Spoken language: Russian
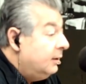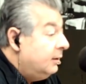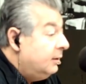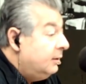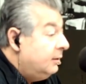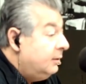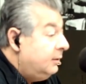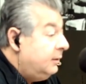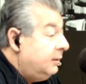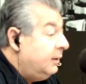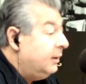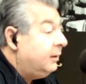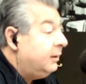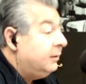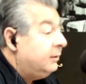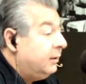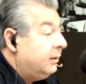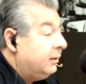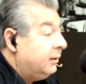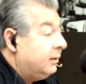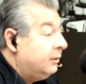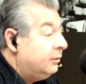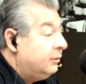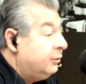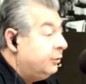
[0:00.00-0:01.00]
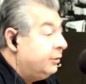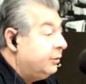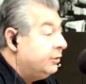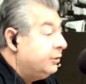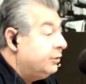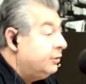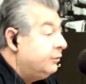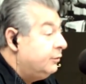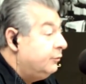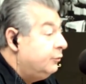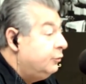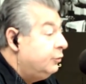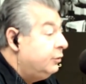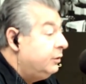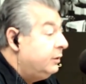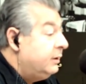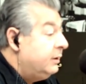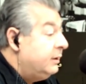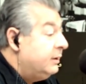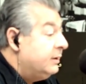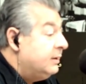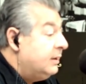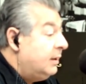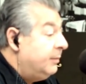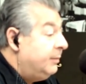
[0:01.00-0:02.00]
некоторые, которые живут
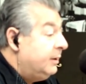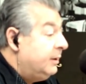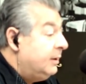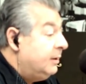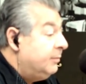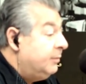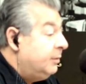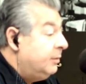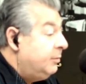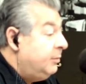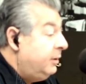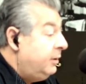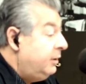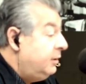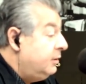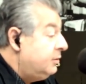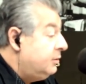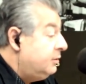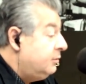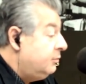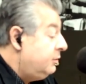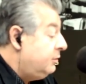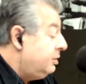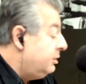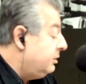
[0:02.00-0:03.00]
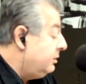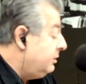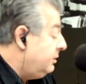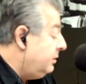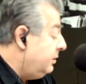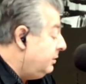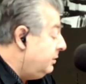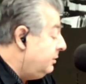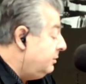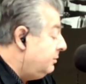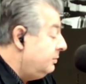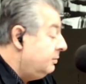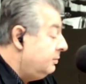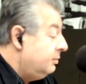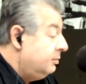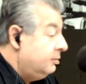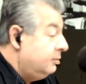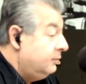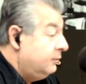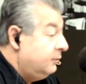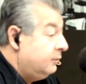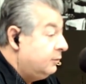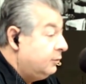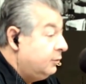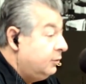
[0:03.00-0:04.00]
на западном побережье, у них день
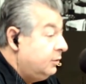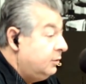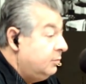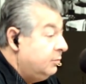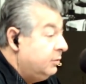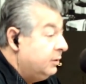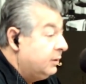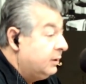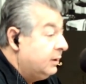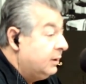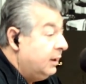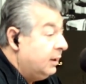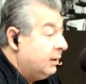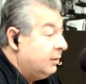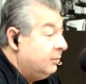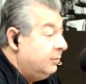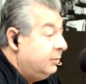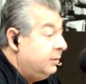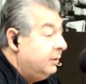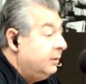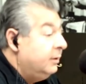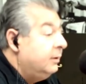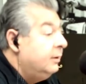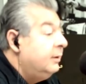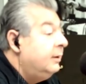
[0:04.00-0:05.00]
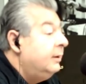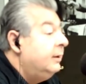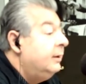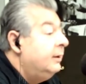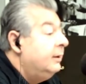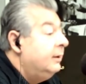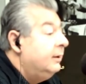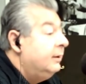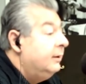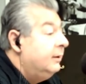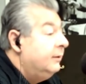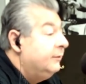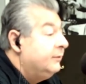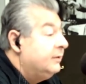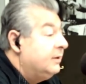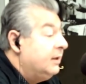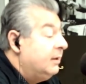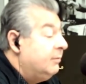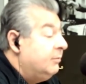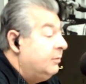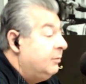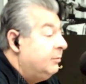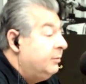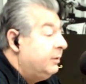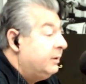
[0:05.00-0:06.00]
вроде бы как бы в
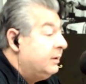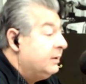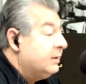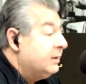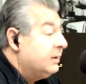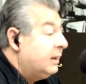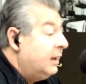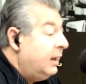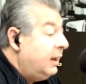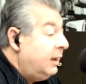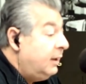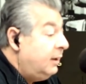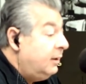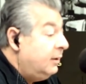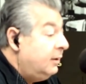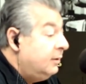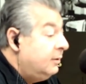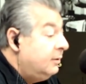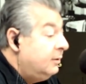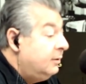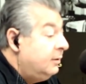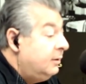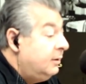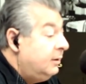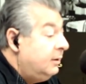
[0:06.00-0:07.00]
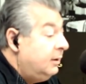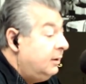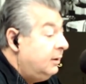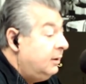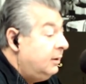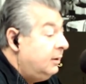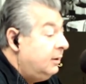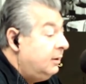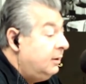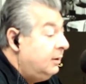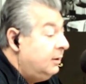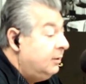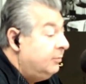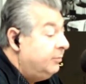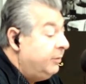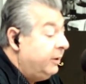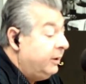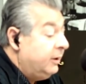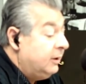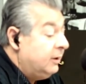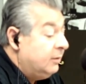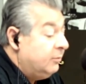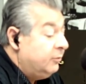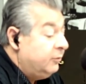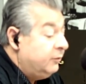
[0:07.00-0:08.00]
самом разгаре, и
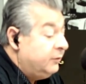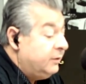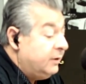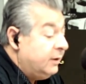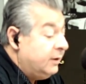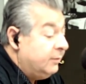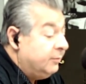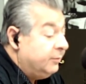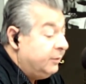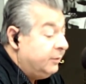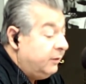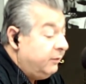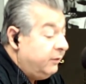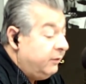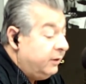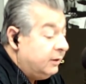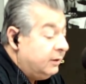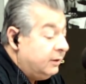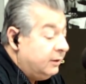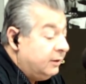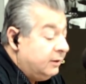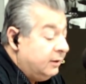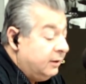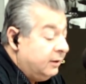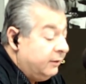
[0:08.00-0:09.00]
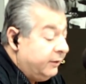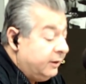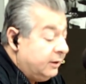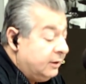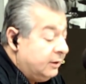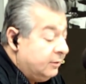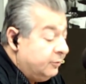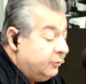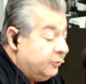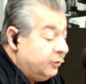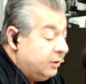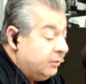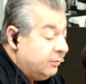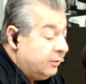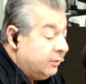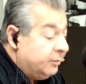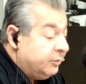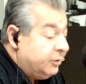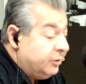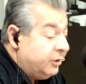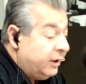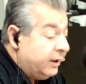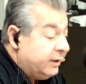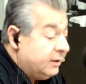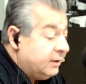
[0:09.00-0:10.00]
поэтому всем привет, давайте будем
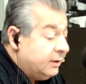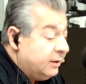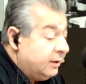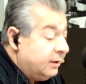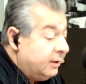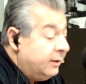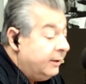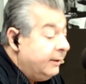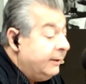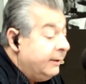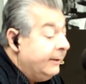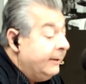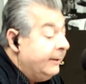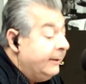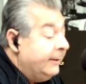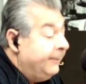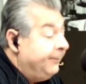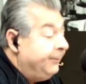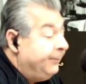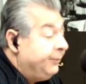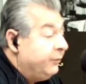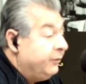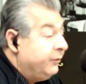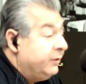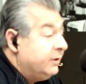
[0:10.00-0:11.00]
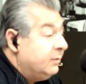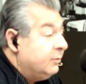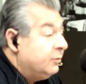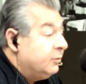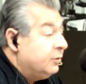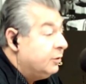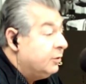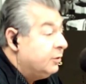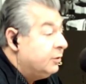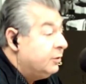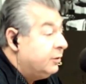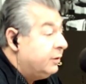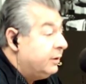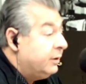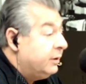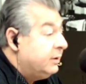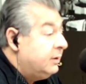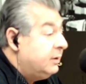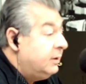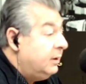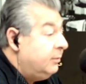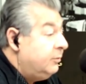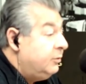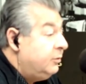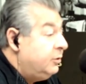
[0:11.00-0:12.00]
общаться.
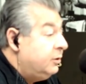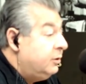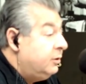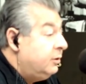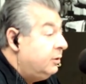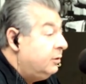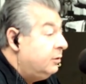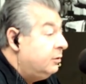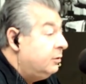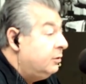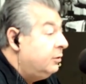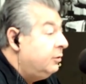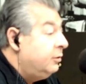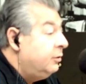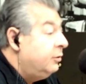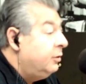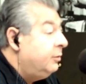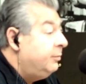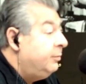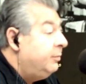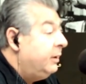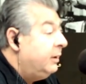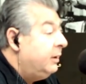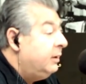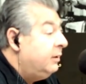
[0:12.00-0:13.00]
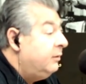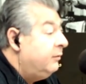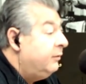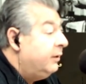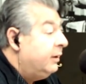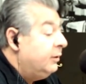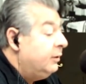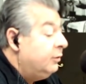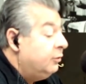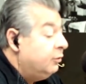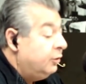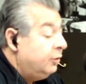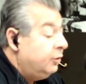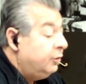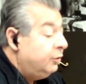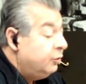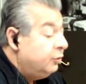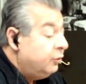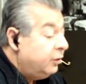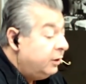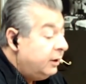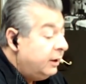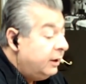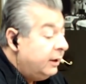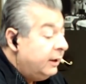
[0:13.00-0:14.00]

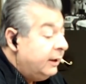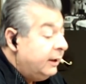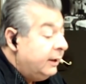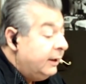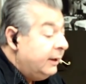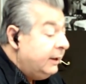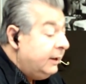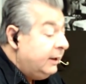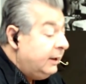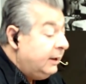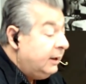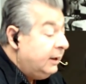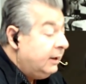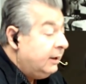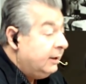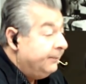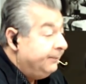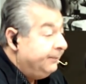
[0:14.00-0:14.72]
847-400-5200. И